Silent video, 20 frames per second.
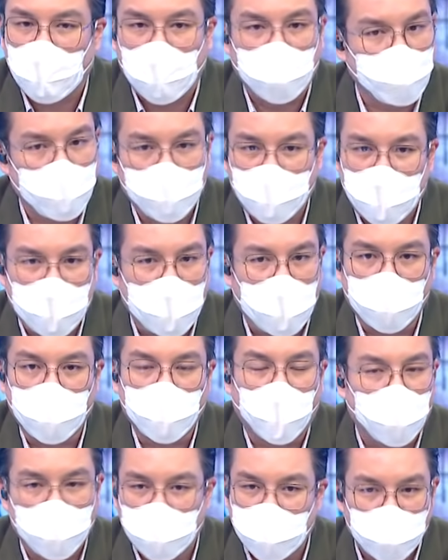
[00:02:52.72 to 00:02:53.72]
เราจะไม่ได้เห็น
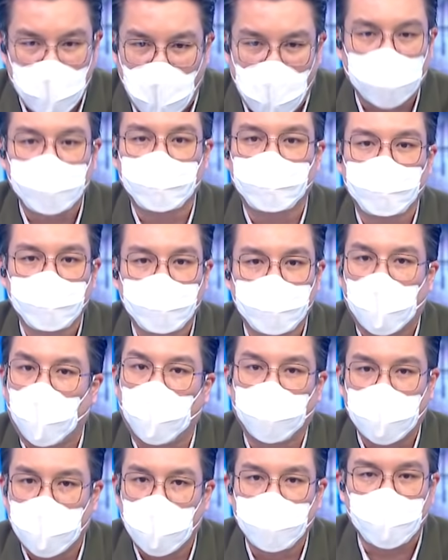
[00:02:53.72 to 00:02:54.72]
คนที่รักก่
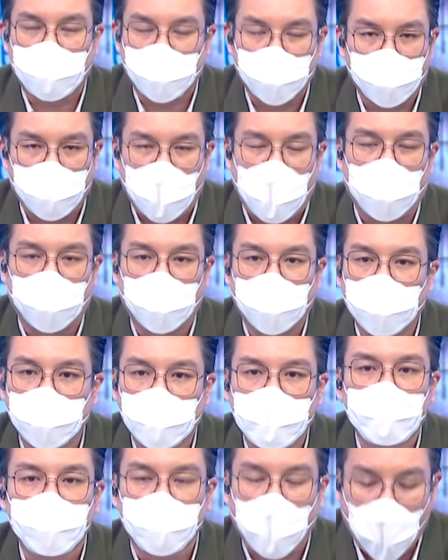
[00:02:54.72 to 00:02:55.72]
อนที่เขาจะถูกเผา
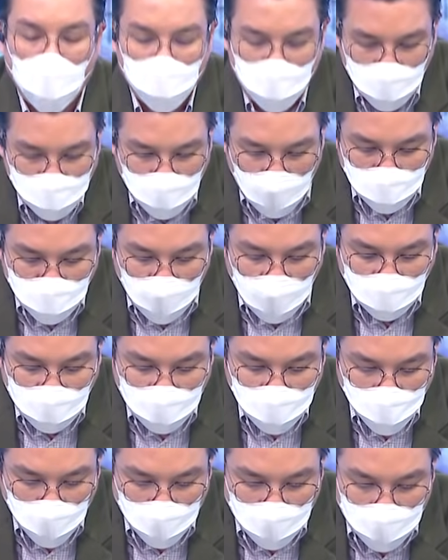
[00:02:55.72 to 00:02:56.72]
ต้องเป็นแบบนั้น
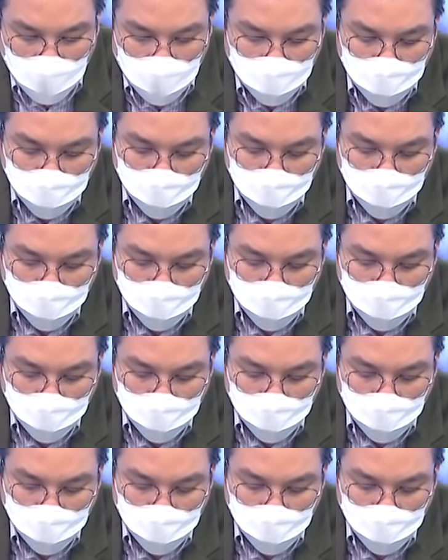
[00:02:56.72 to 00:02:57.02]
ในช่วงนี้